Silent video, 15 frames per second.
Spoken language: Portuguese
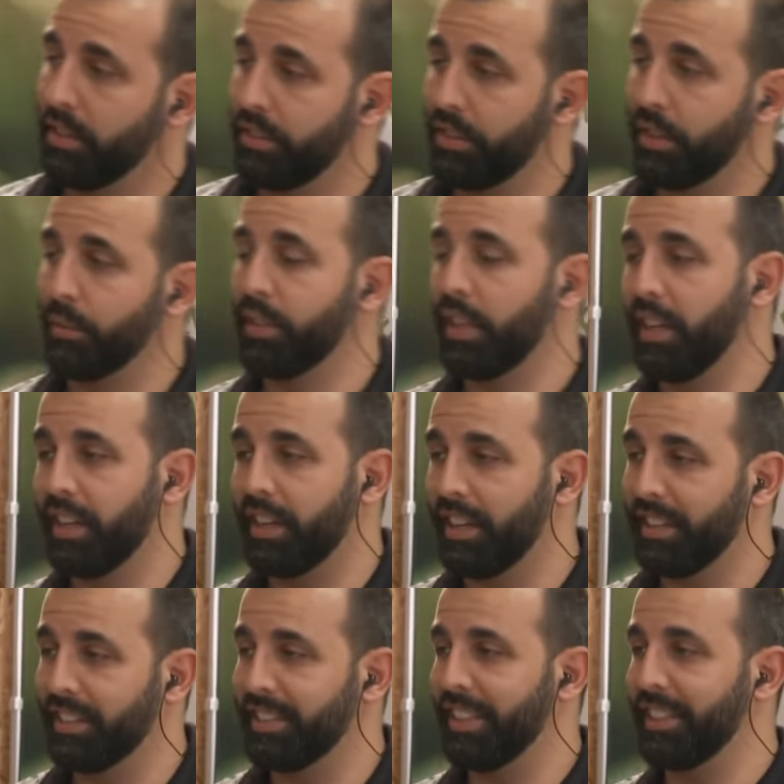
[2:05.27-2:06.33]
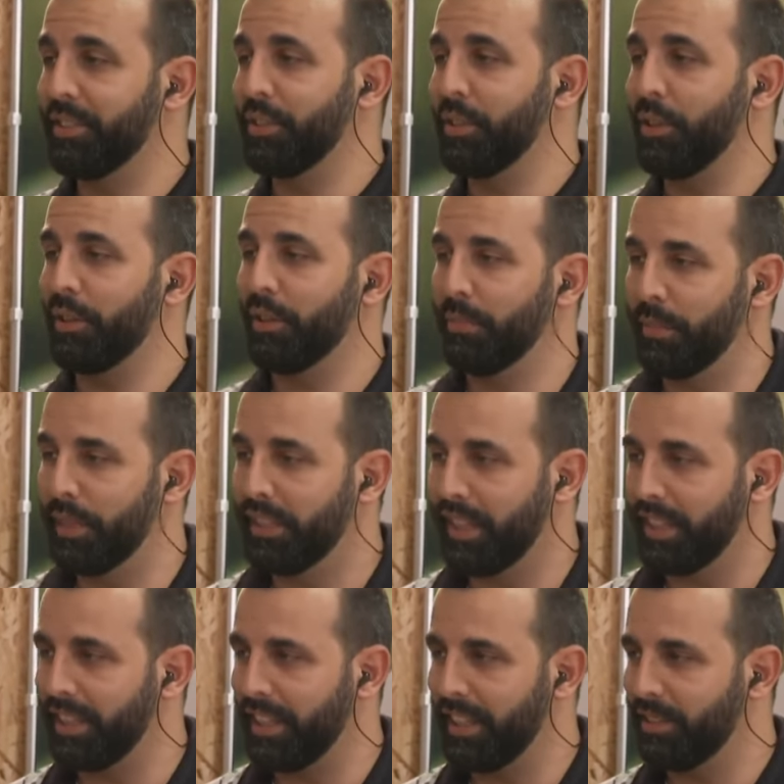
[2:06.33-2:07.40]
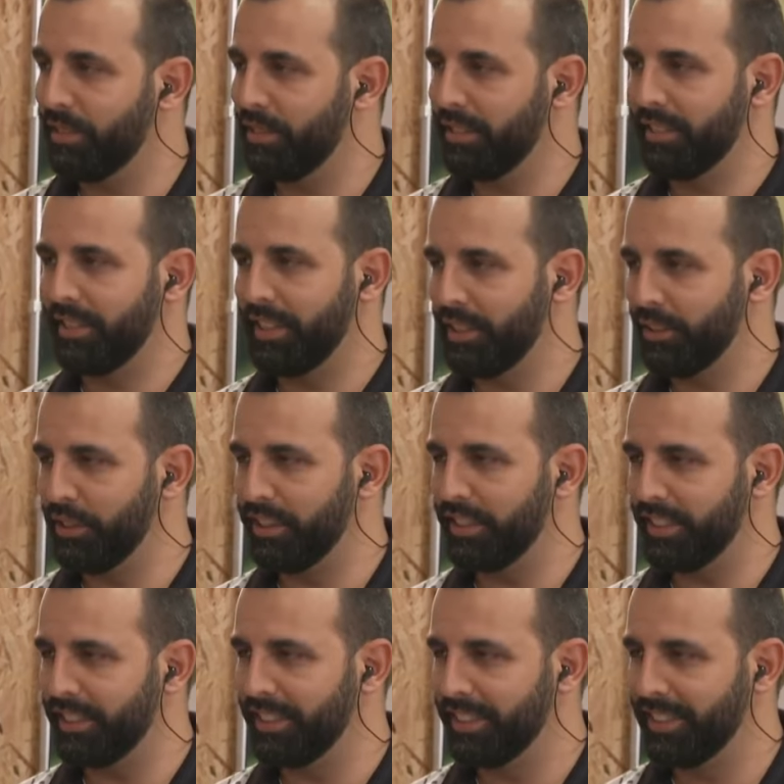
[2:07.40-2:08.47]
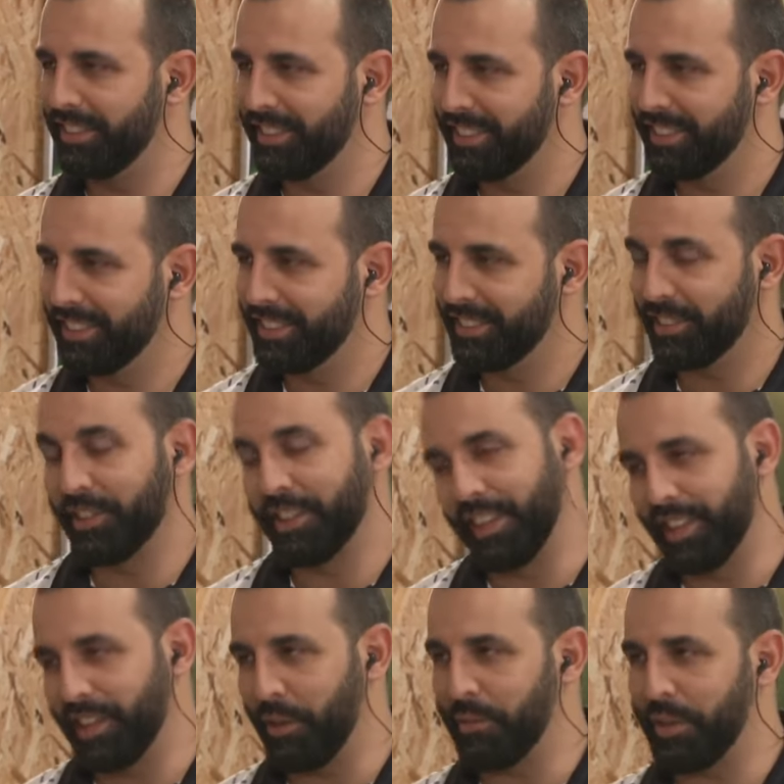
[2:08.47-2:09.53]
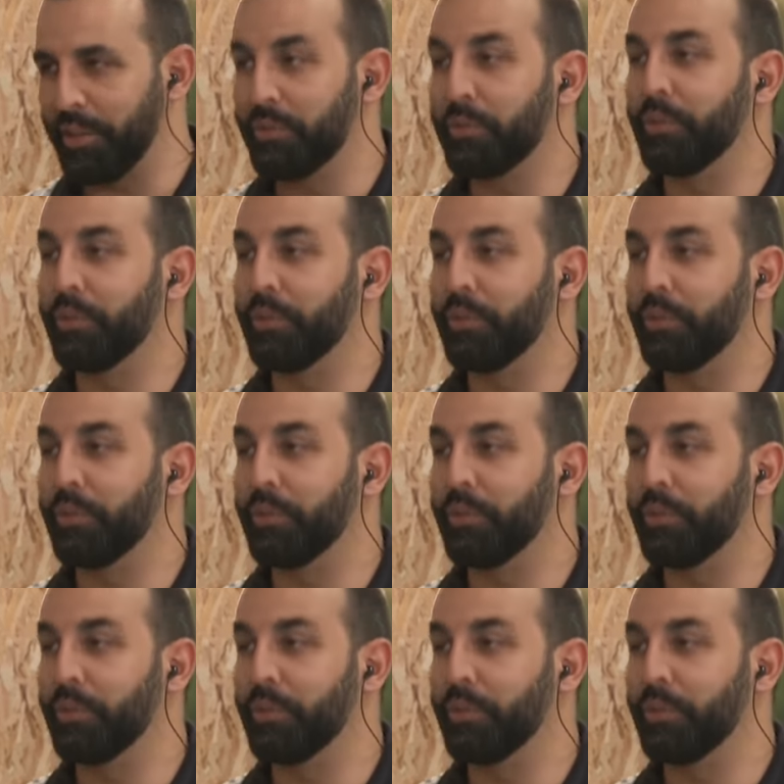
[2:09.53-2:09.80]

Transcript: e chegamos lá à casa e é só pintar direto, isso não, não existe? de todo, de todo. Okay. Quer é um dizer, um